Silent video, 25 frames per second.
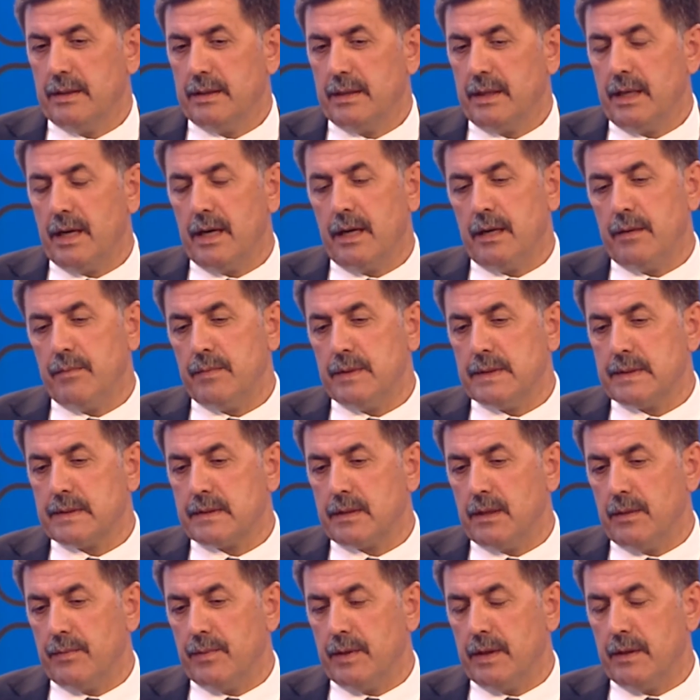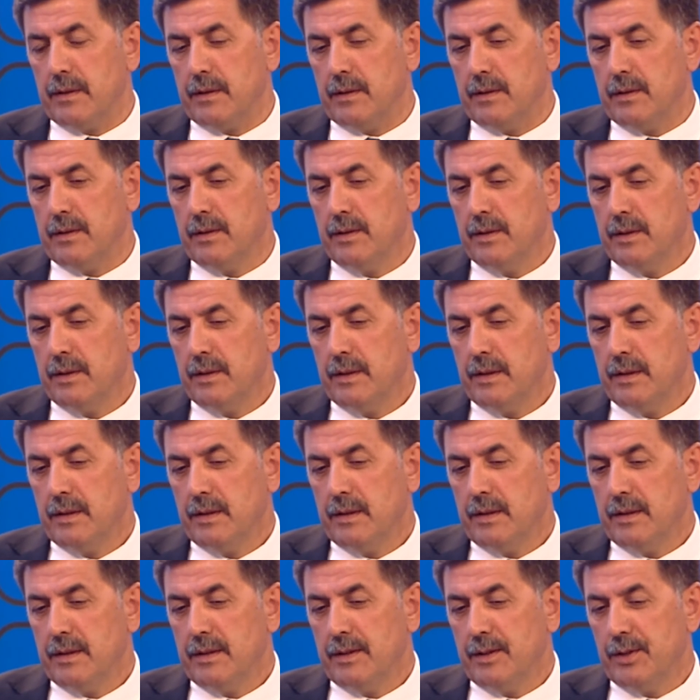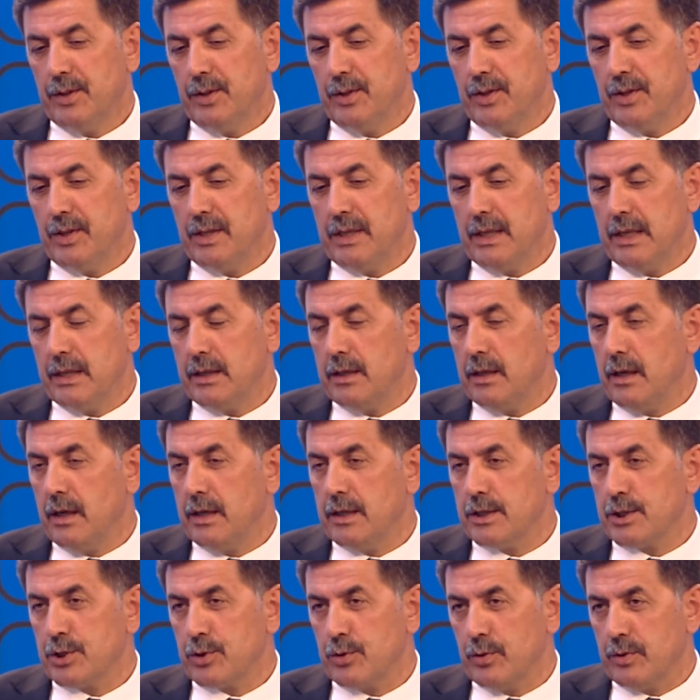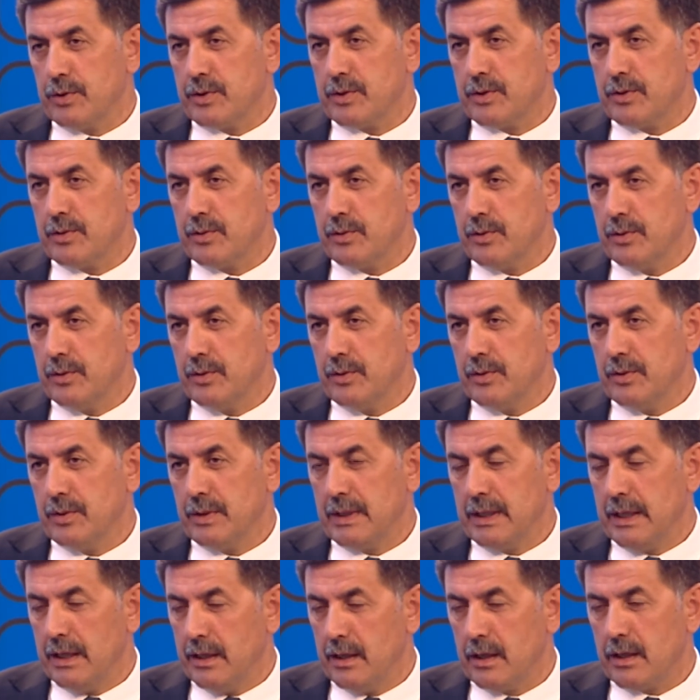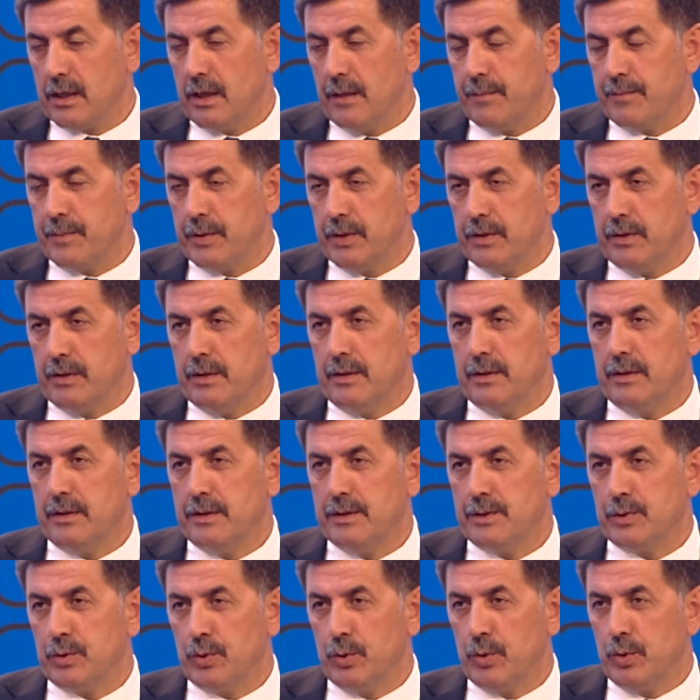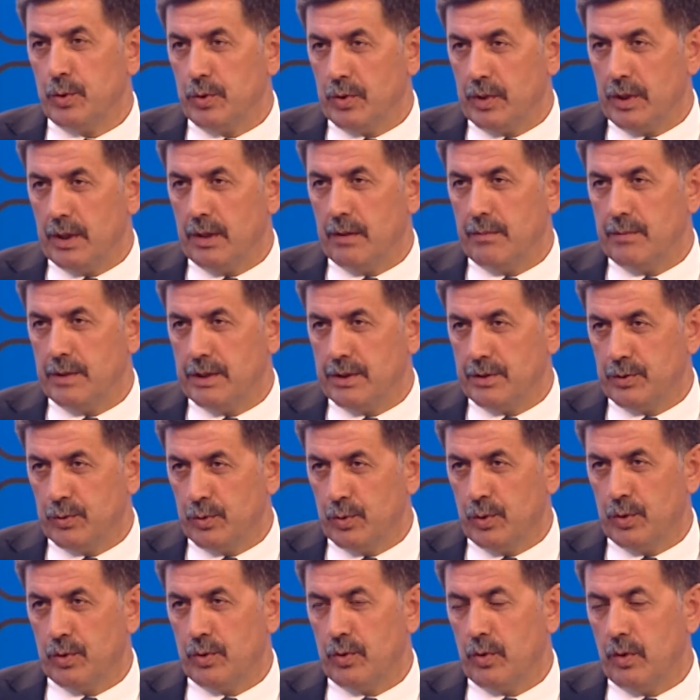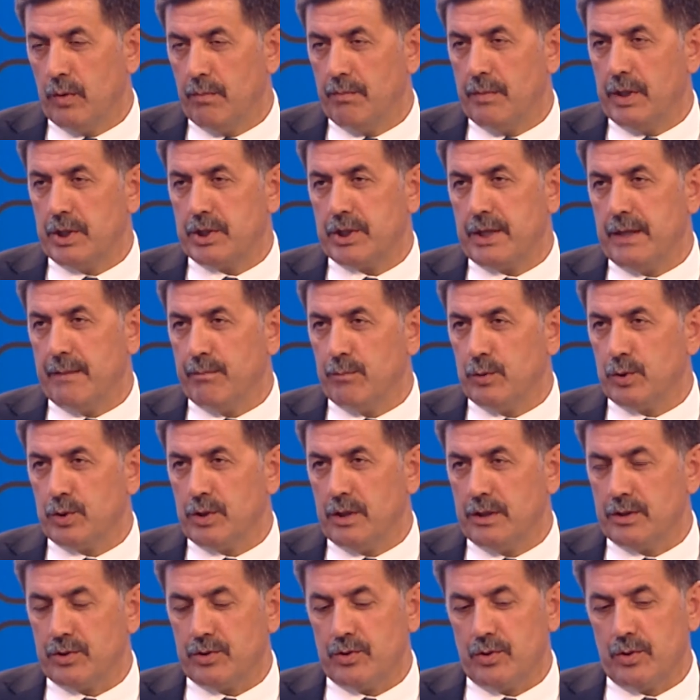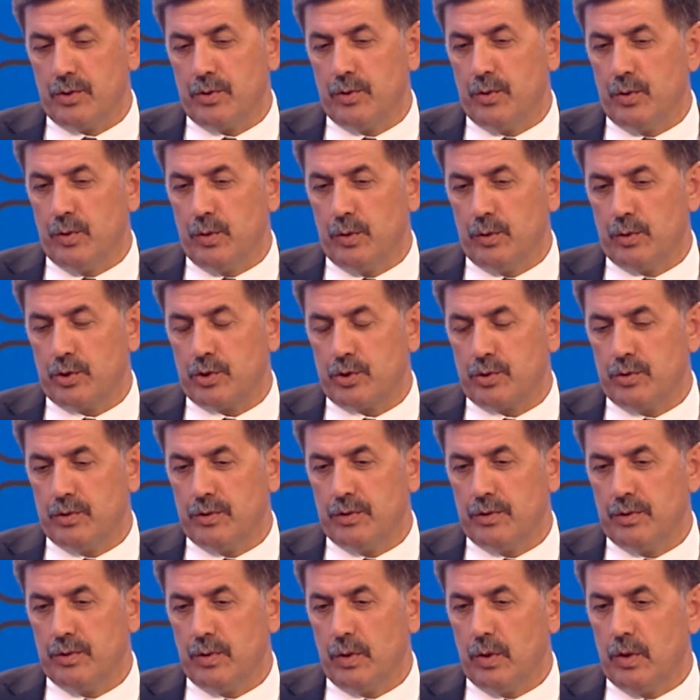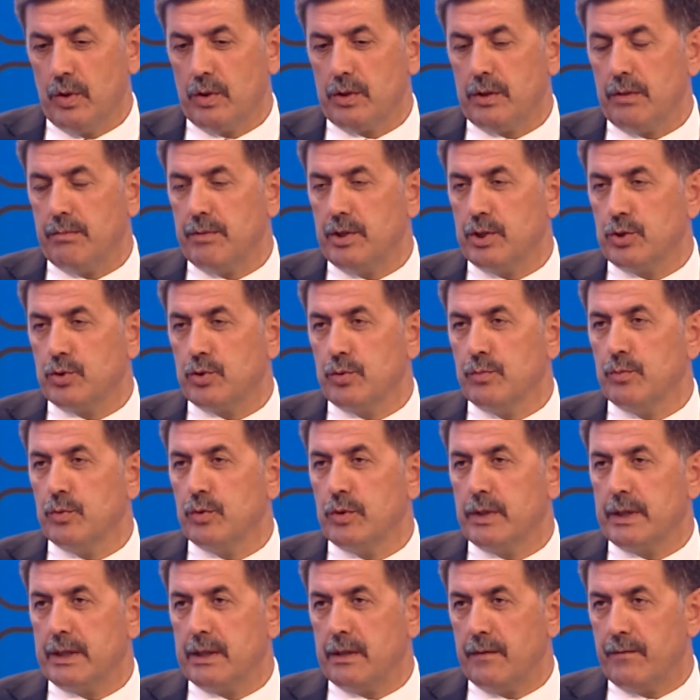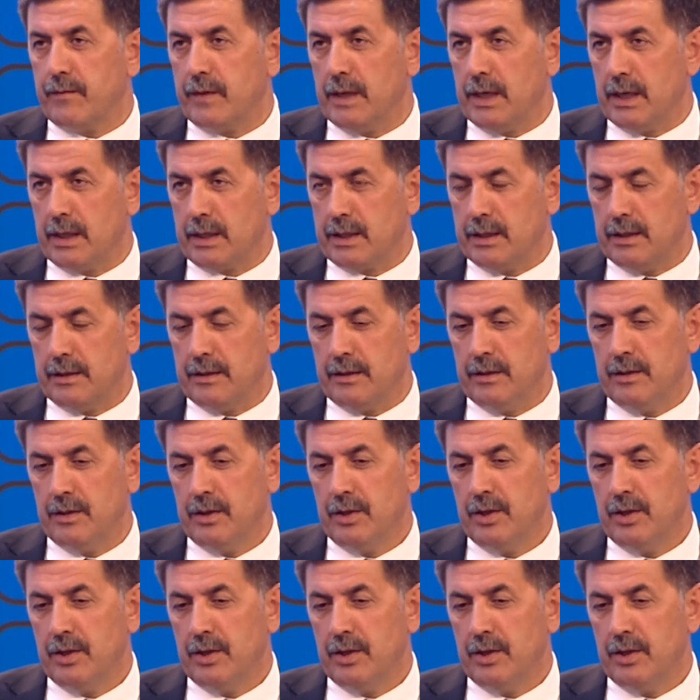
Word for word: Yani biz tabii 7 Ağustos Yeni Kapı ruhu diye bir ruh 15 Temmuz'dan sonra oluştu. Orada bir Cumhur İttifakı